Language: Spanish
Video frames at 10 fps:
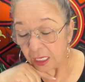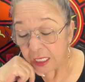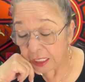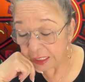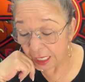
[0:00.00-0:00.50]

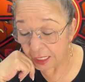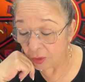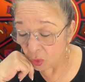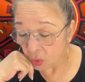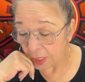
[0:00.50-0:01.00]
Y tiene
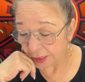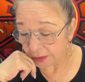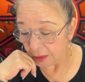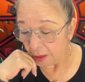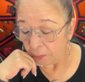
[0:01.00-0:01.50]

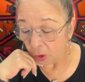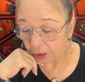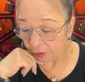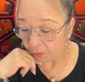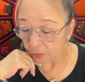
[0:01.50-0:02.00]
dudas
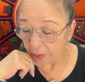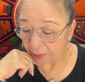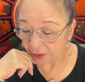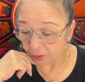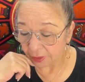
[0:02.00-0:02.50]
porque fue una
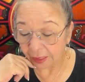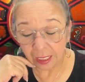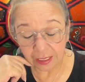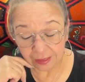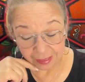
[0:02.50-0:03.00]
persona
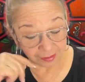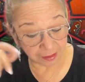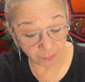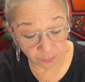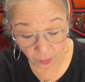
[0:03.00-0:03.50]
que quizás
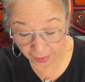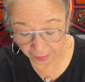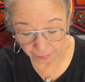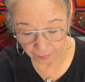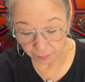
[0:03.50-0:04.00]
se fue